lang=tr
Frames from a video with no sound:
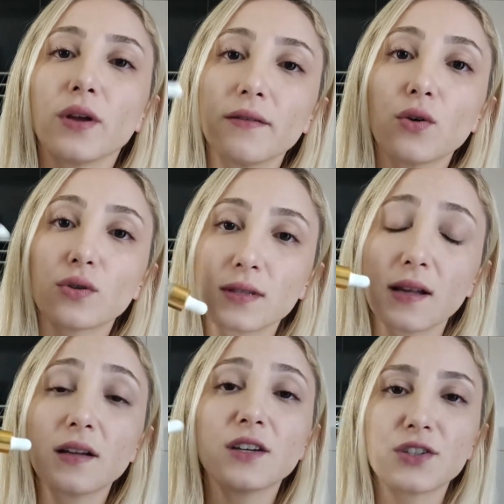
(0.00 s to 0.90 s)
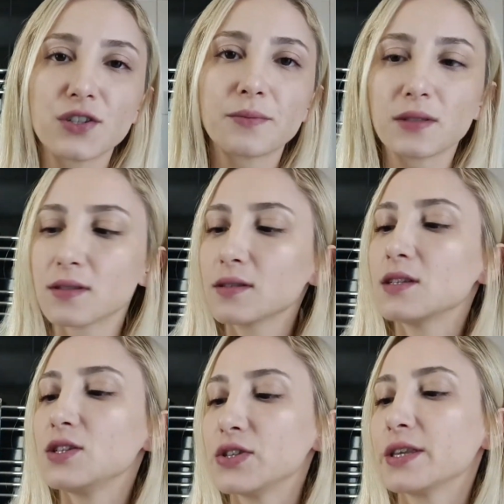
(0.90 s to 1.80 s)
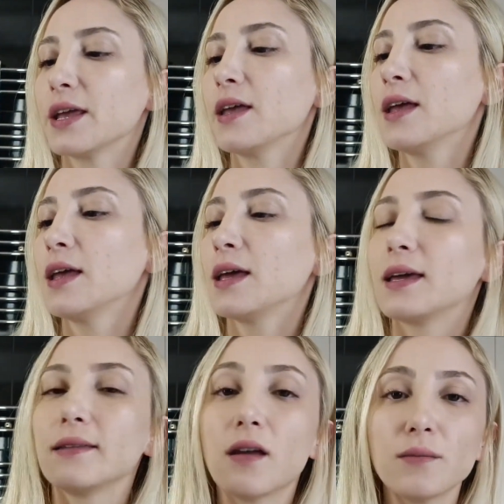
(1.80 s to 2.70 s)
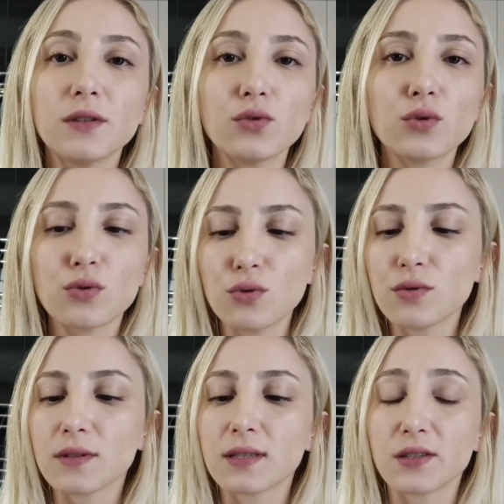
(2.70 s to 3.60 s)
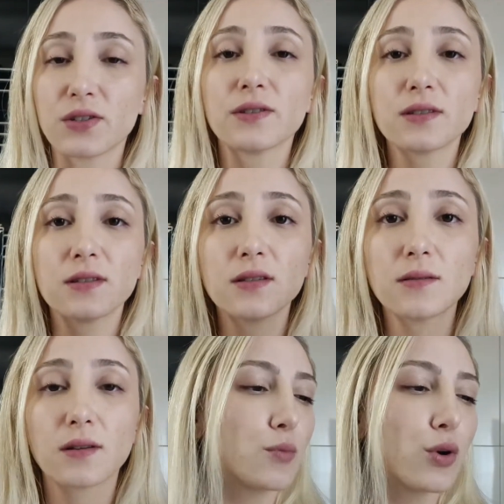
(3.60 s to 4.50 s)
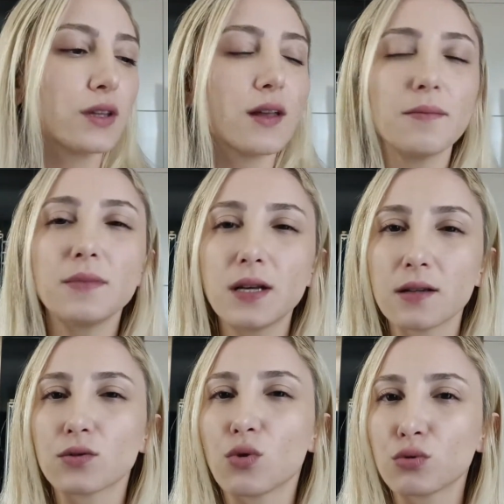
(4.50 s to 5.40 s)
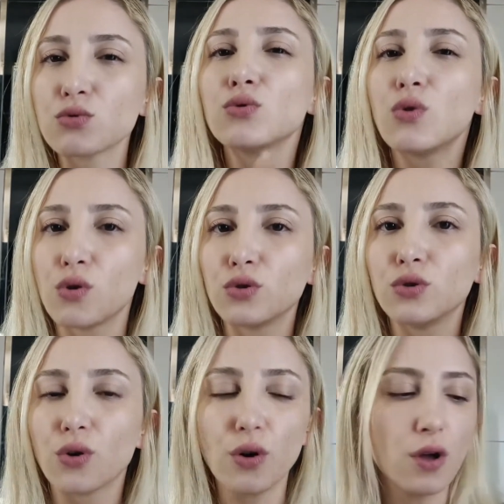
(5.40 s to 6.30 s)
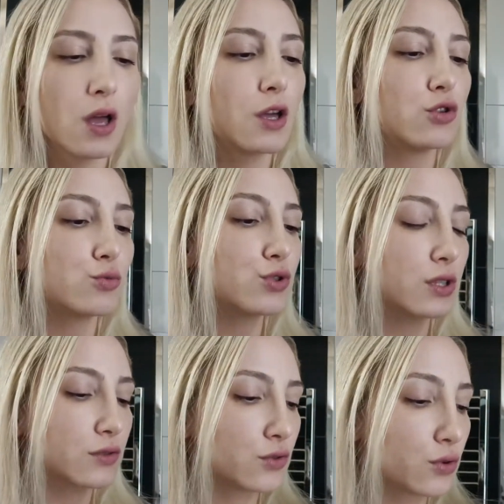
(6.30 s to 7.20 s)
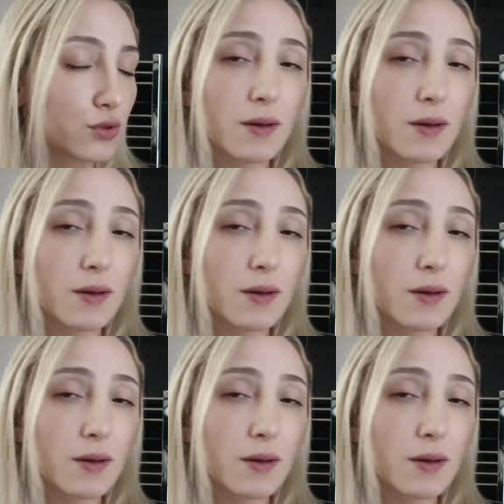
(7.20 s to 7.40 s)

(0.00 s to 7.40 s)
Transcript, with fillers: boya ve oksidan karışımınızın içine e, damlatıyorsunuz ve saçınızı boyadan biraz da olsun koruyor, yumuşatıyor. O